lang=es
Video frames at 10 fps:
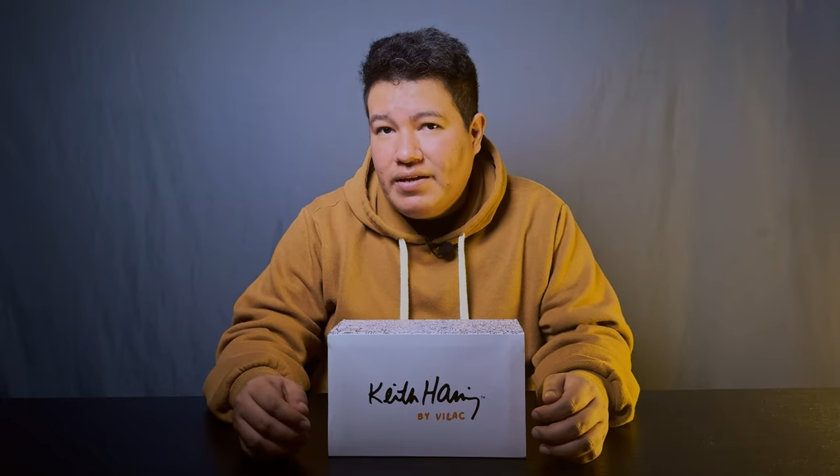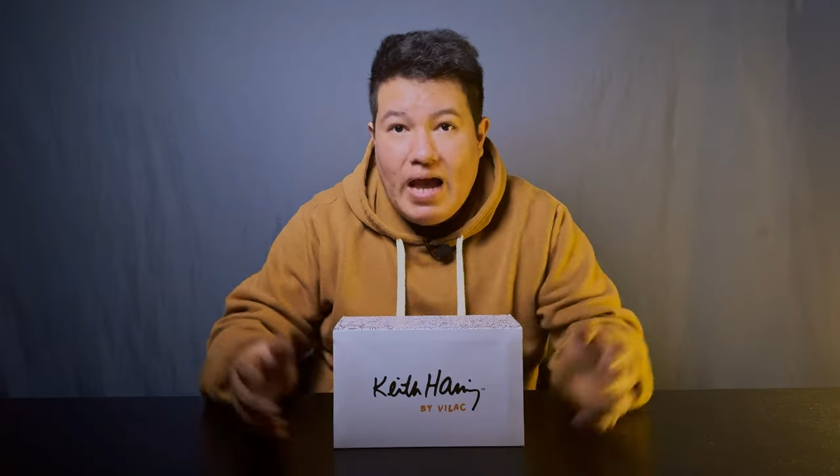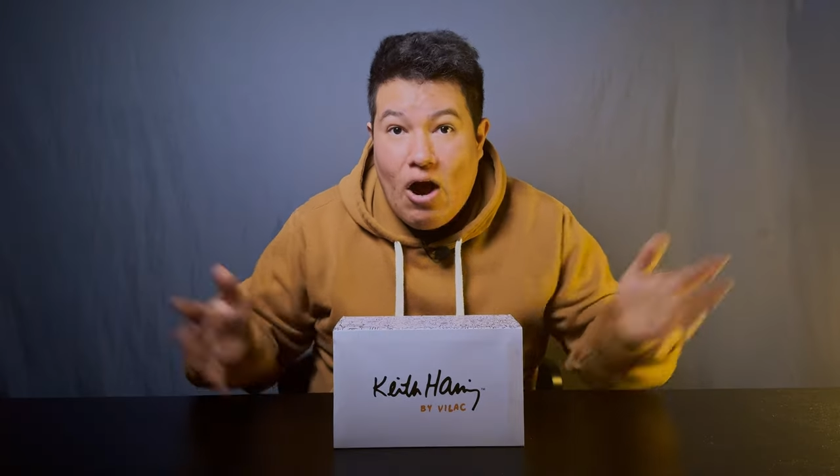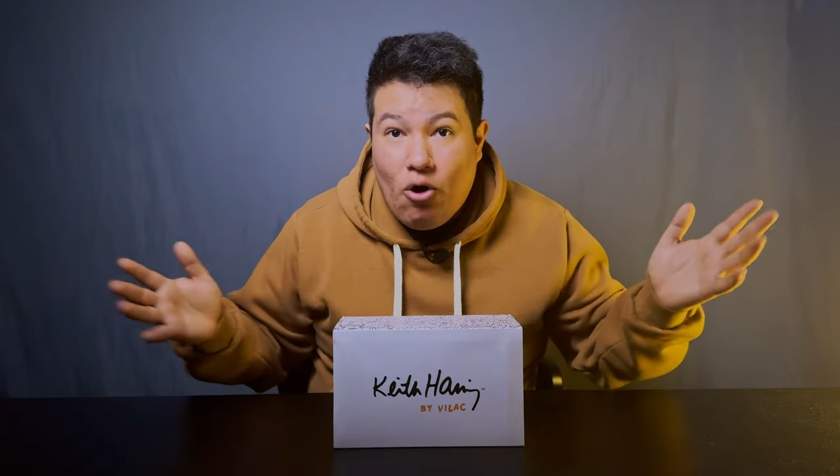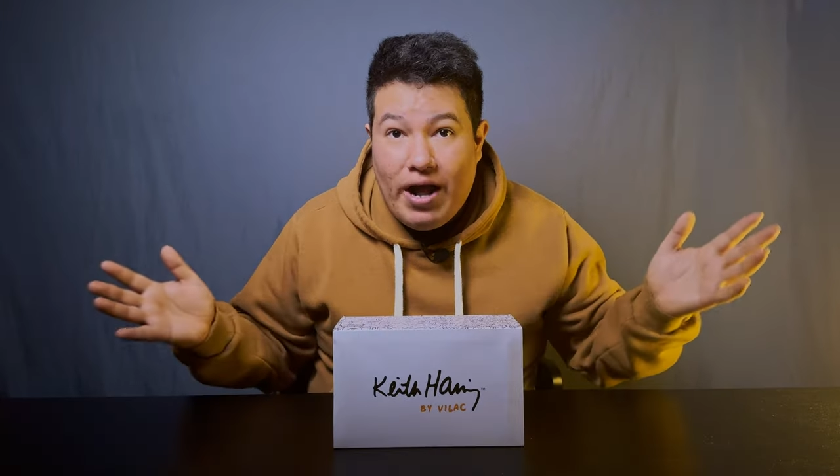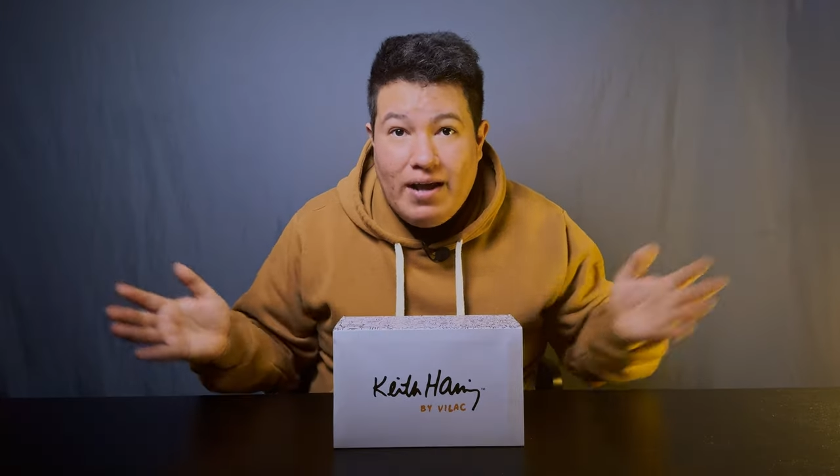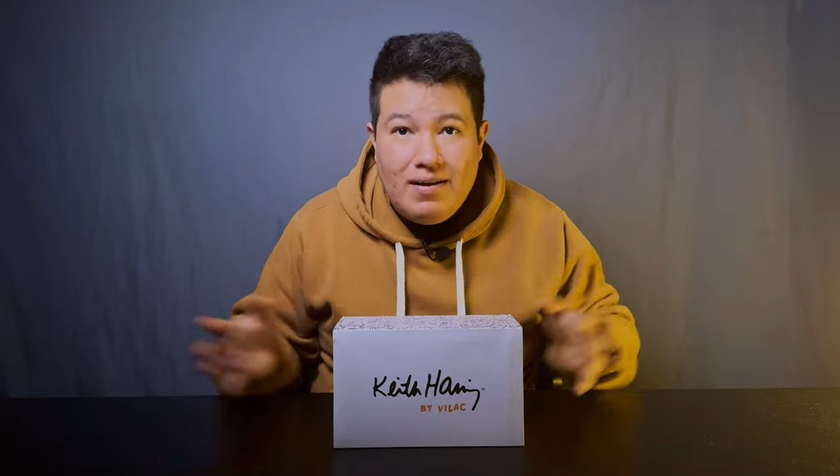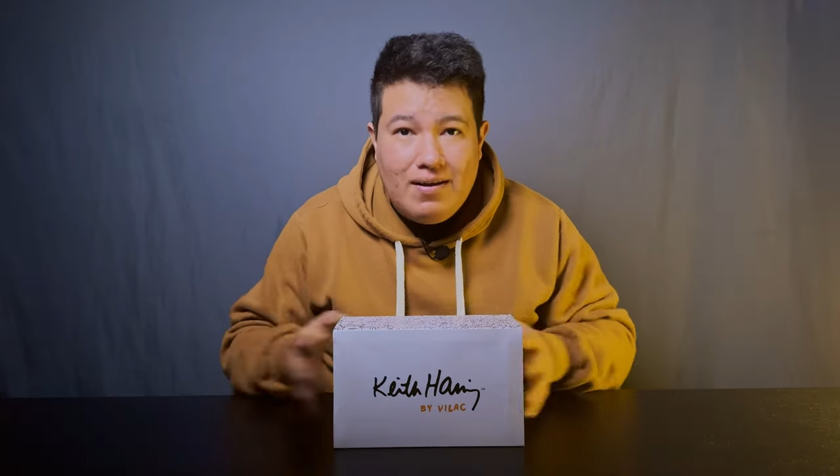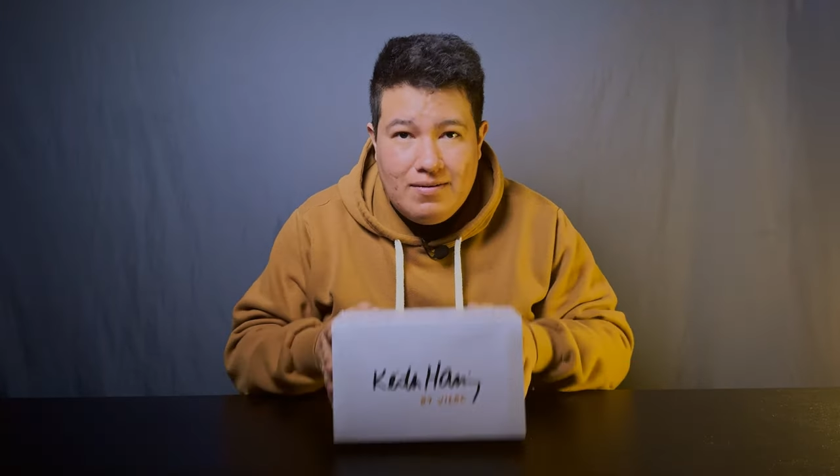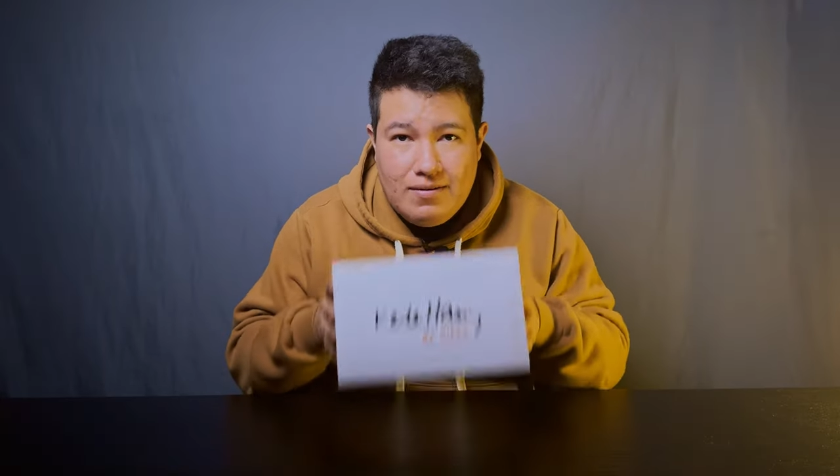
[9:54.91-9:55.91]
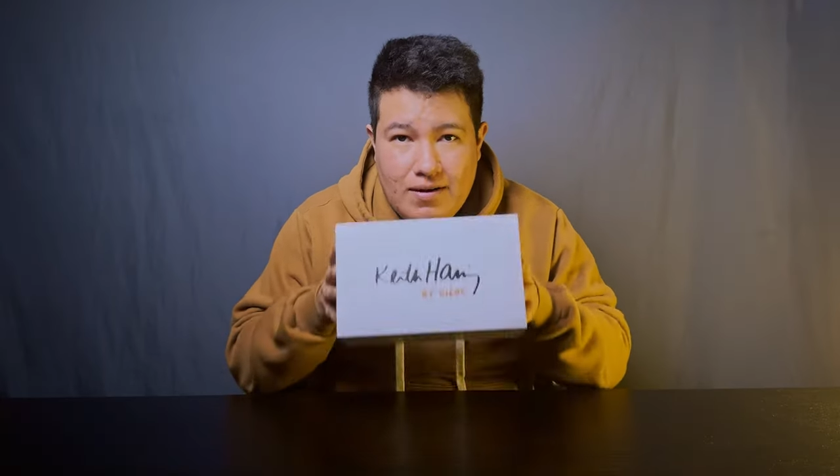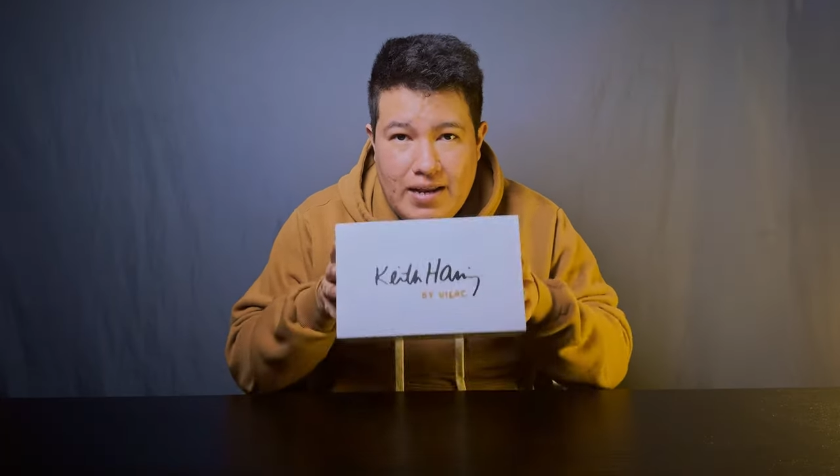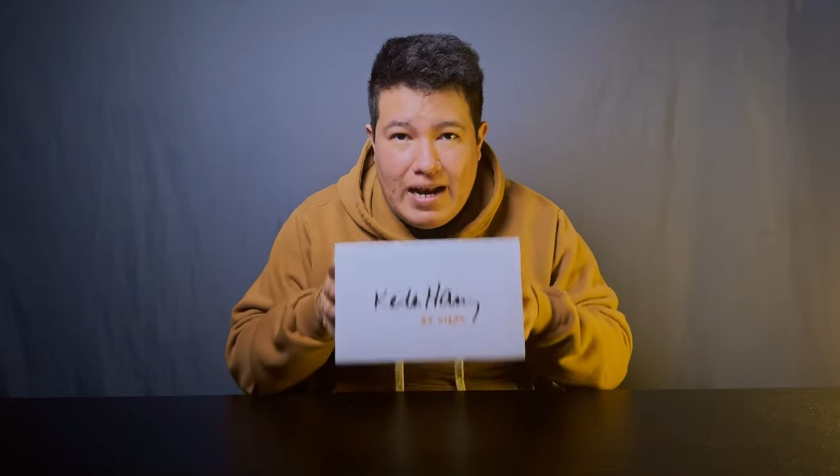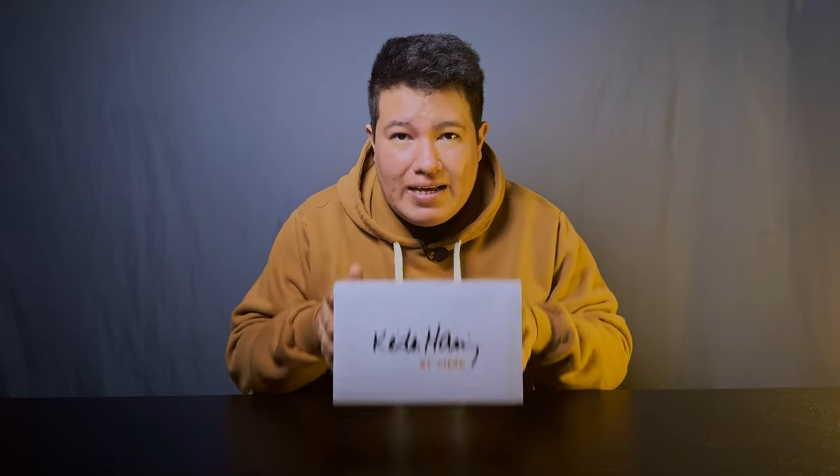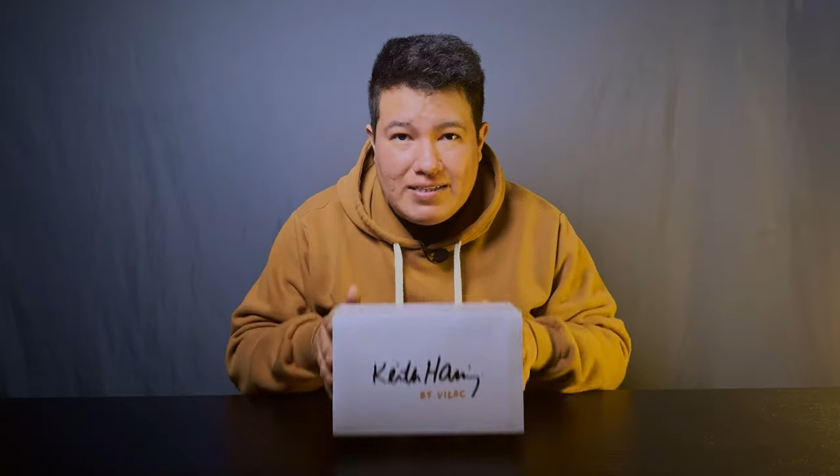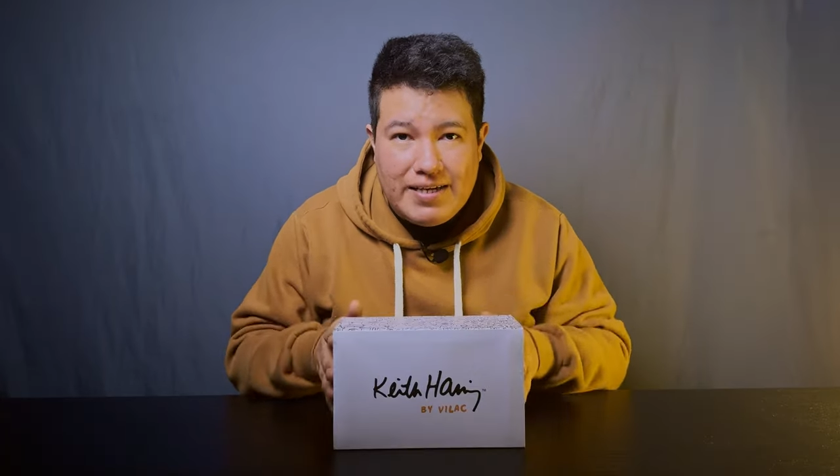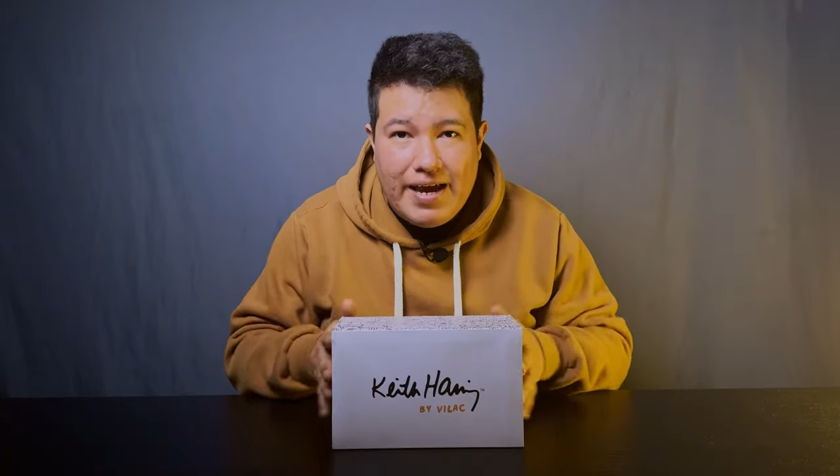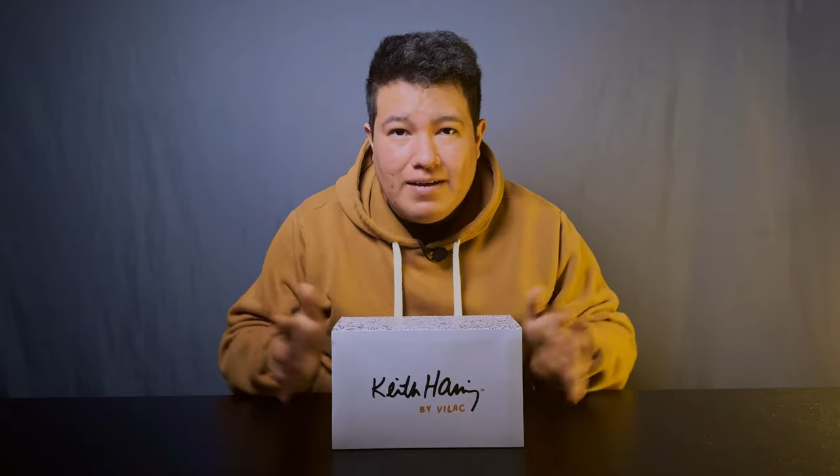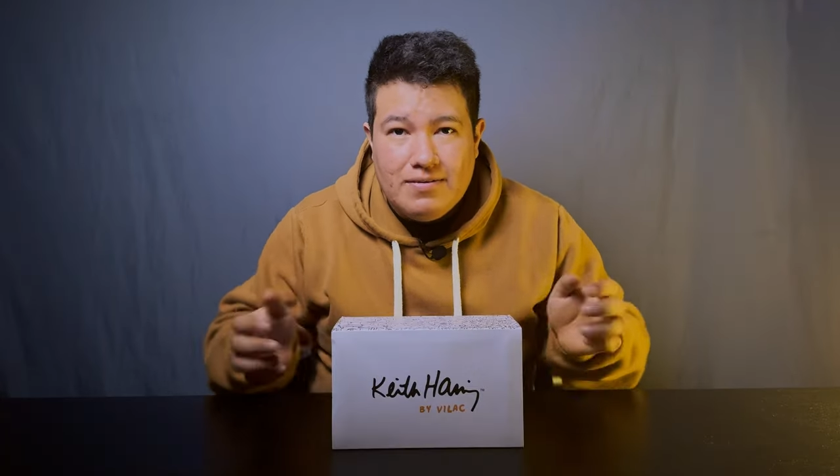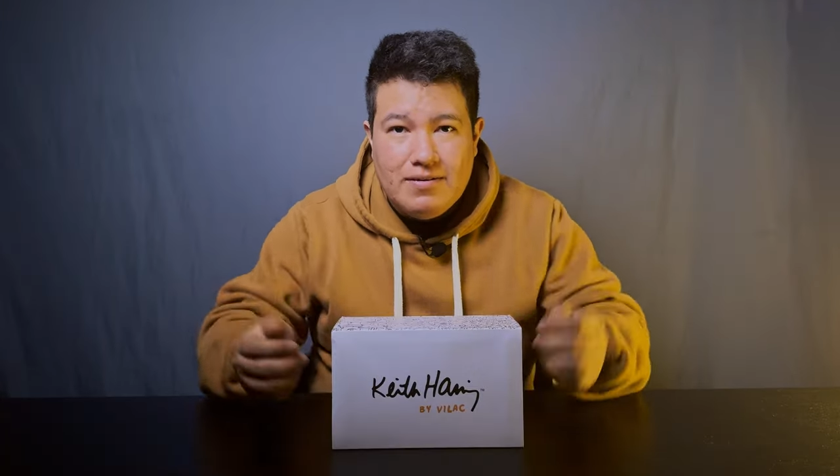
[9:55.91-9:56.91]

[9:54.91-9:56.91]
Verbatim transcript: Ahora, la alcancía.